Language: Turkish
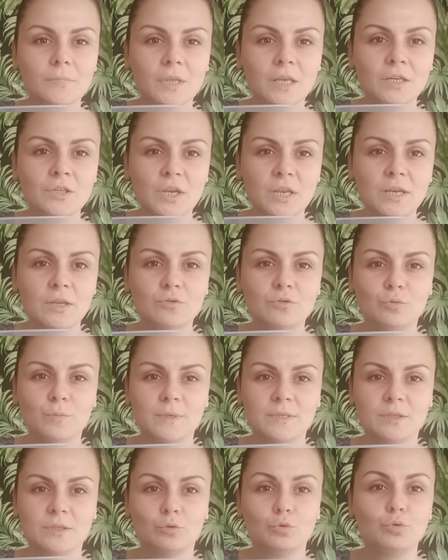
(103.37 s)
Cennet
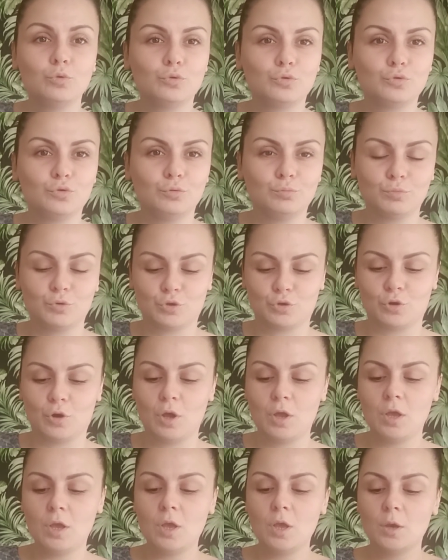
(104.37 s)
hurmasının
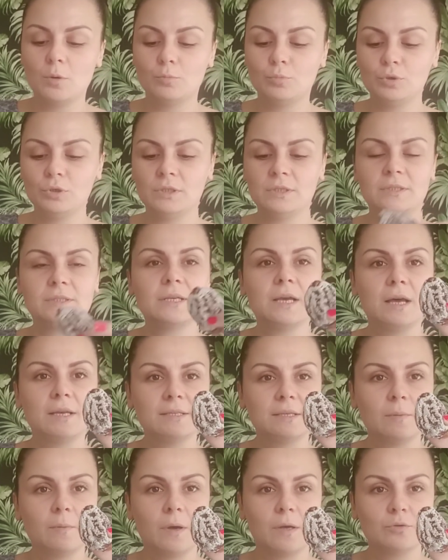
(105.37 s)
kurutulmuşu. Bu yılın
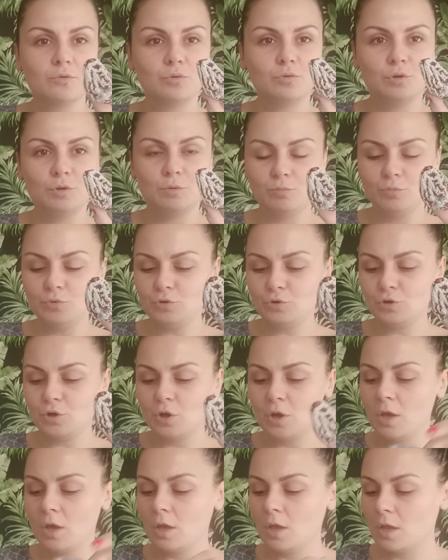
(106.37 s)
taze
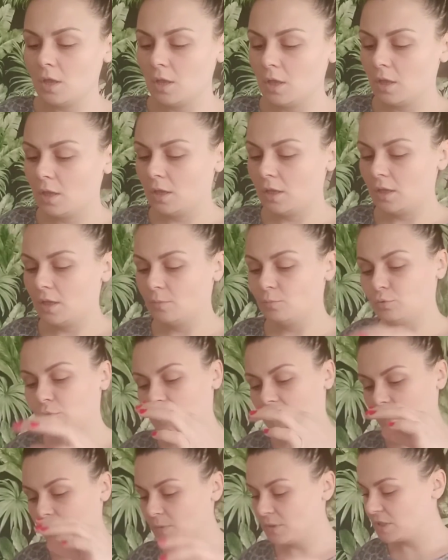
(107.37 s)
mahsulüymüş. Ee,
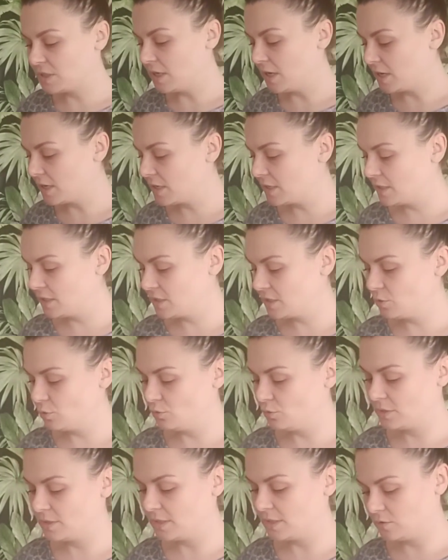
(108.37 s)
burada Akbeş'te
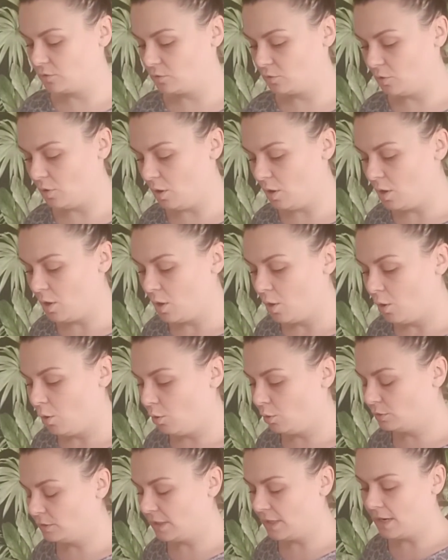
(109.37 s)
arkadaşı onu satıyor.
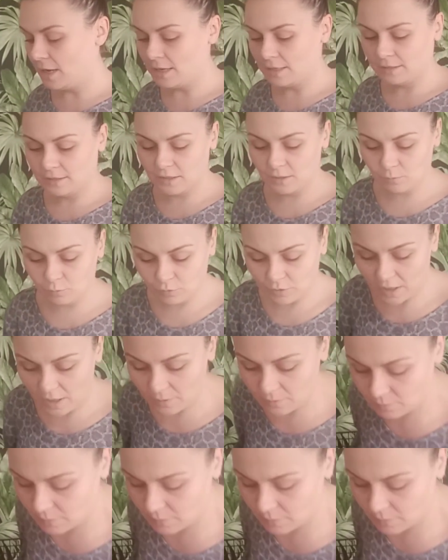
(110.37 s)
Ondan aldı. Bundan